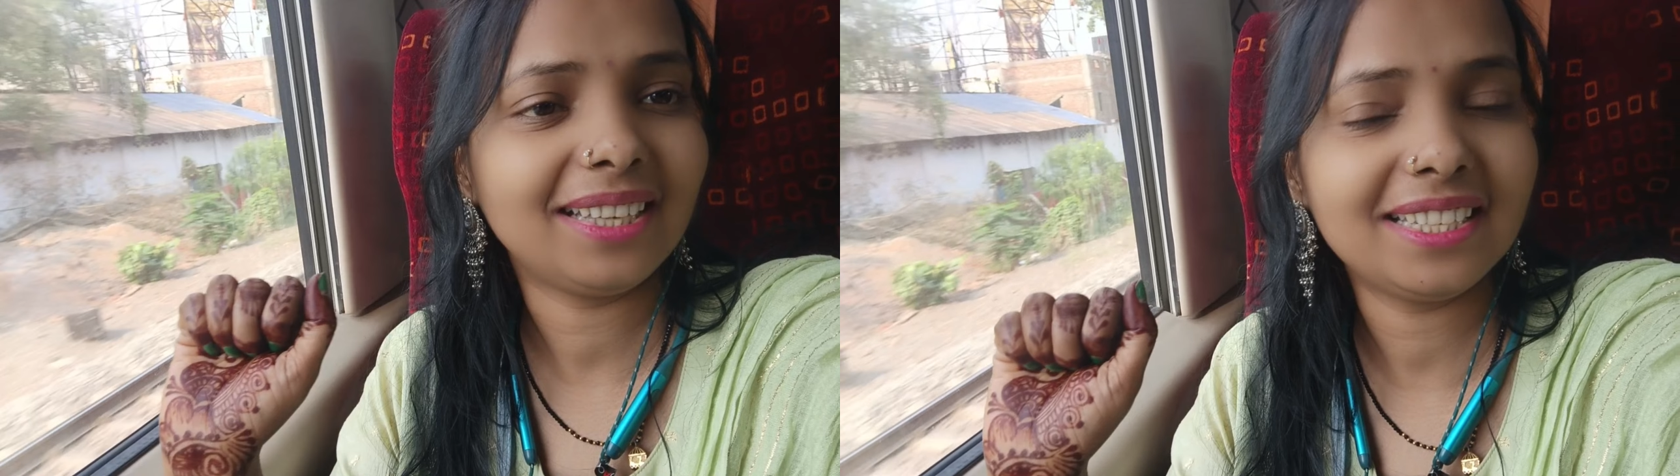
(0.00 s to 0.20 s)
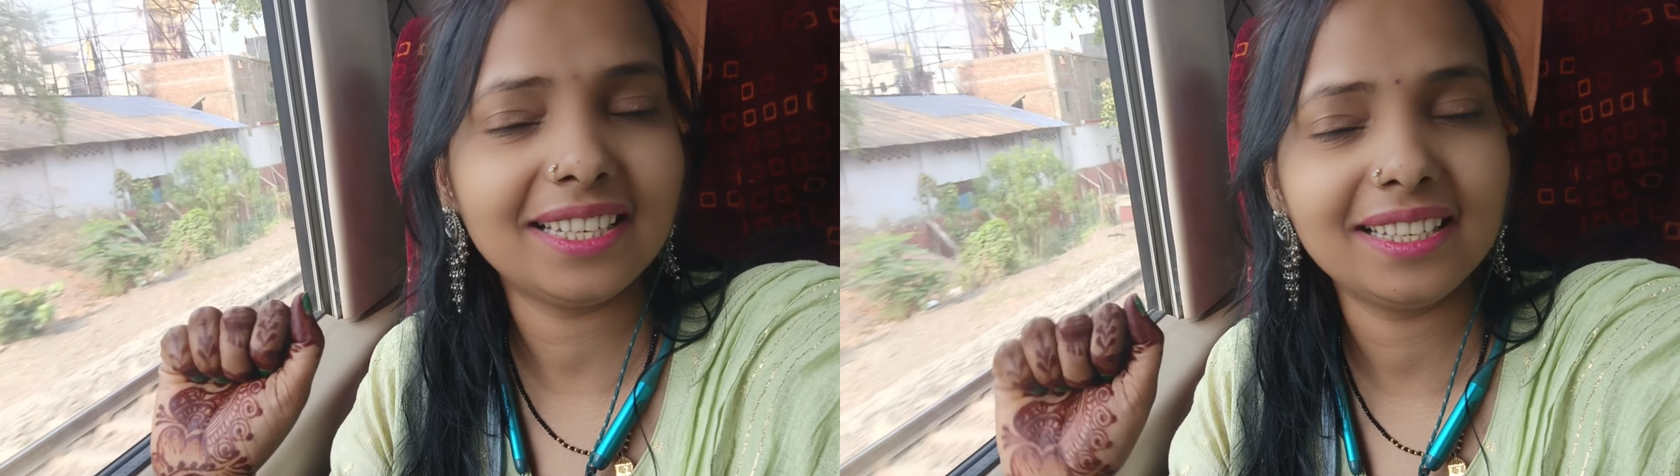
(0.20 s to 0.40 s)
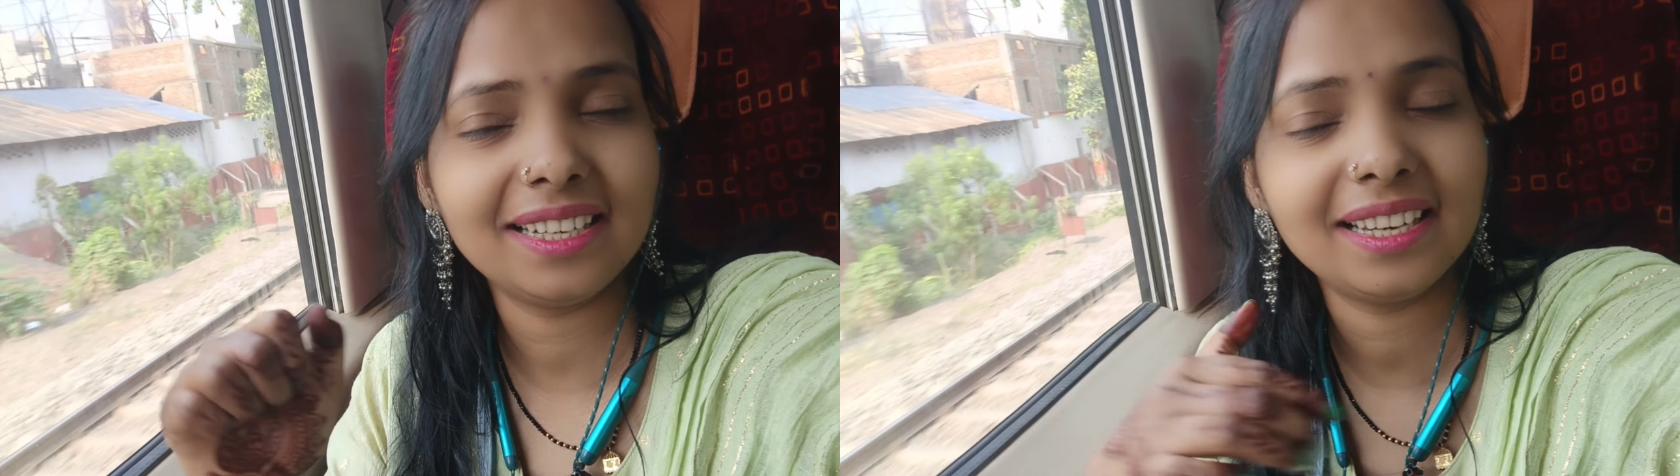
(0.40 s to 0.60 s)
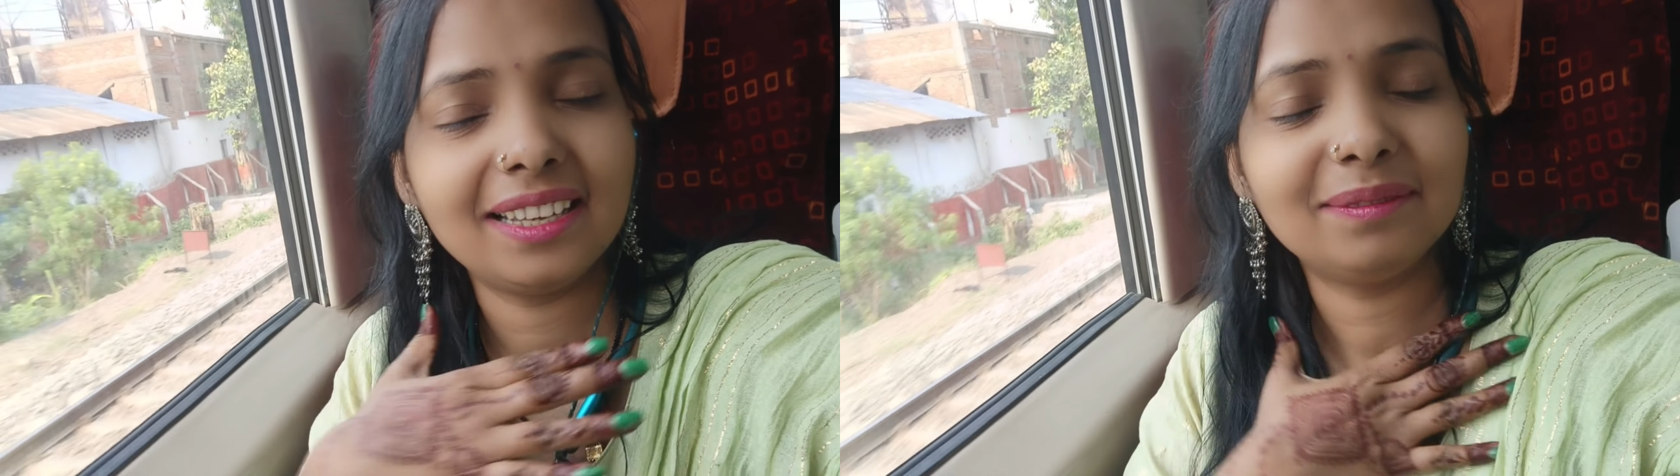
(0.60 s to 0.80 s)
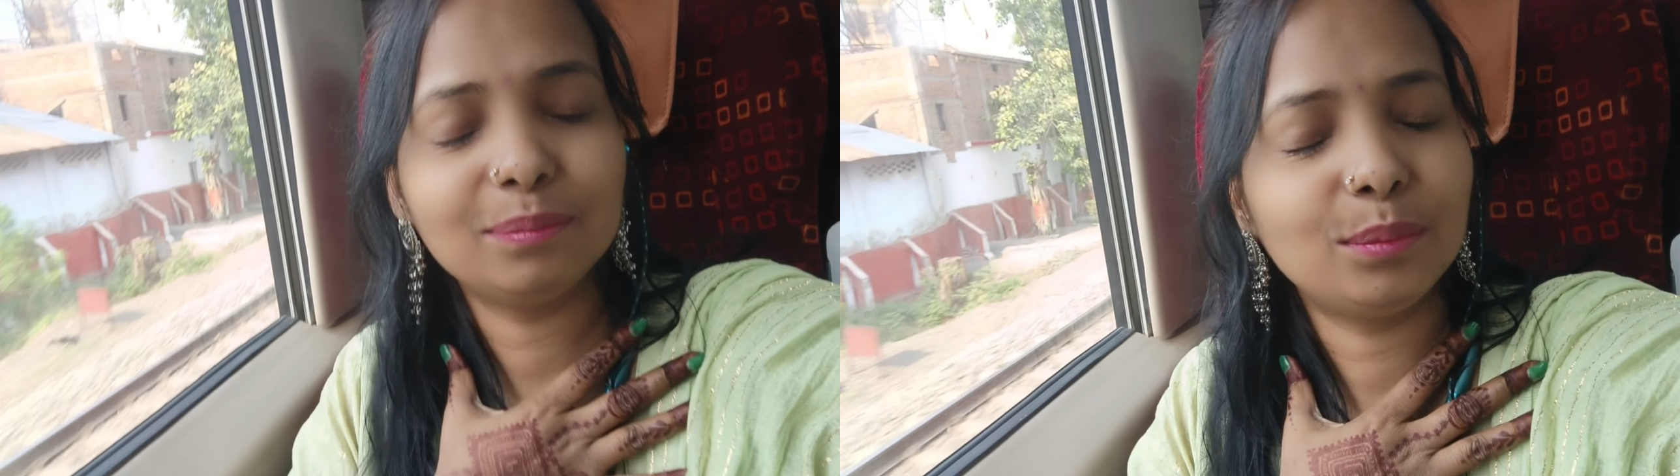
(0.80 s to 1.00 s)
अच्छा लग रहा
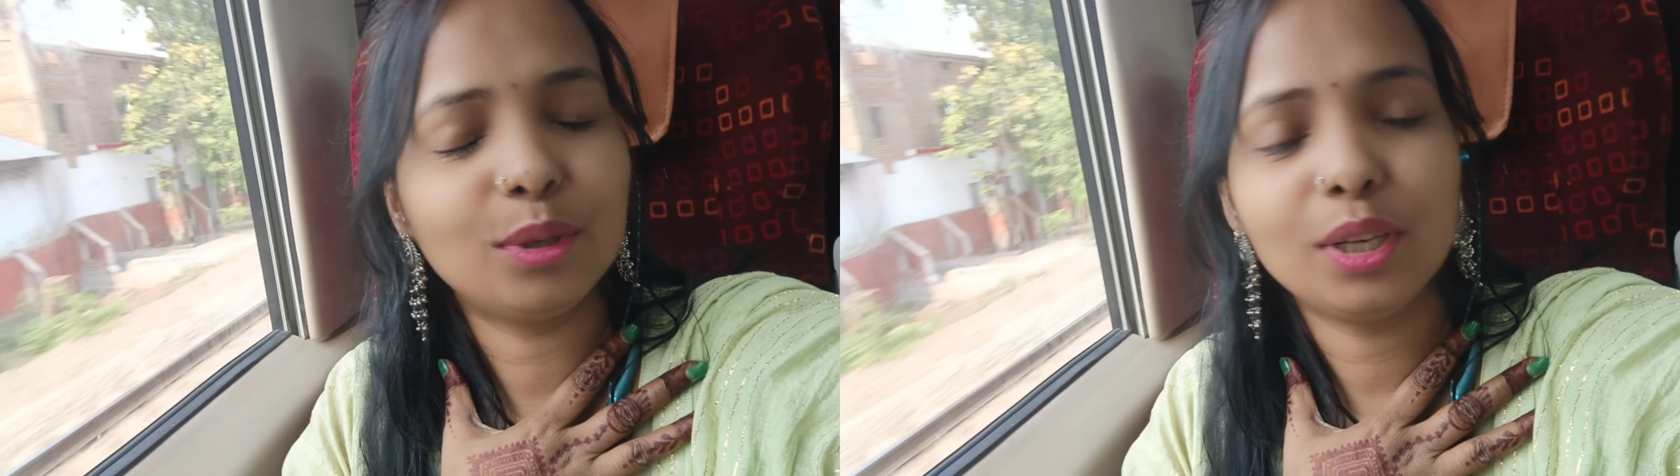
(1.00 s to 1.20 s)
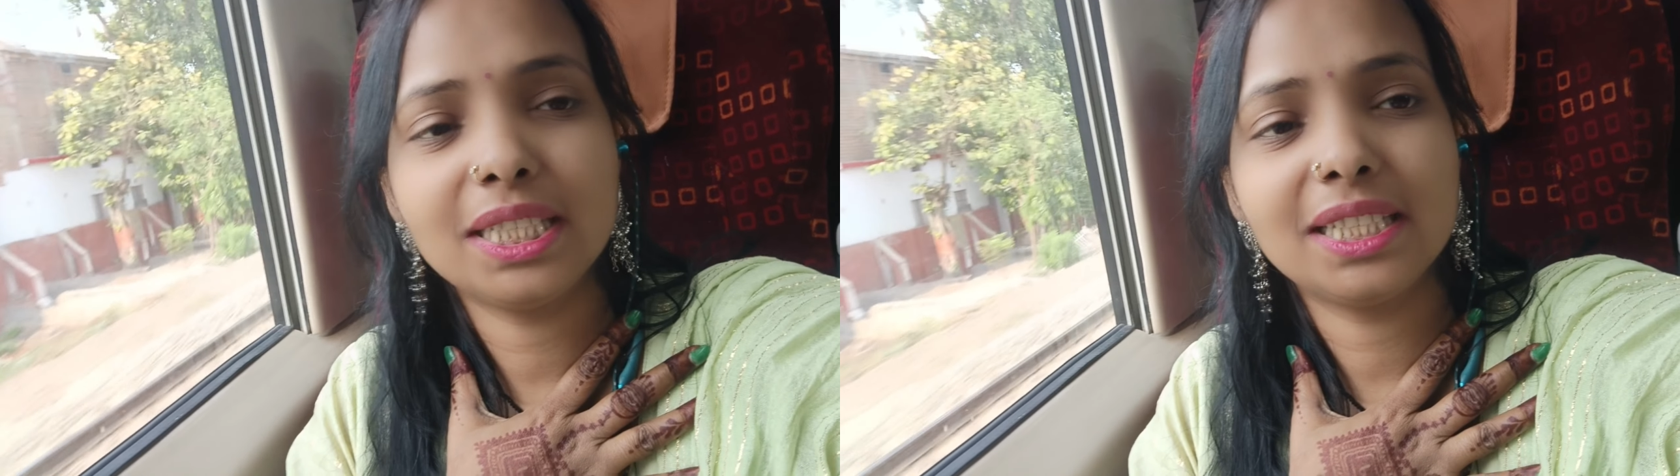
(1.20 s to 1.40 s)
है बहुत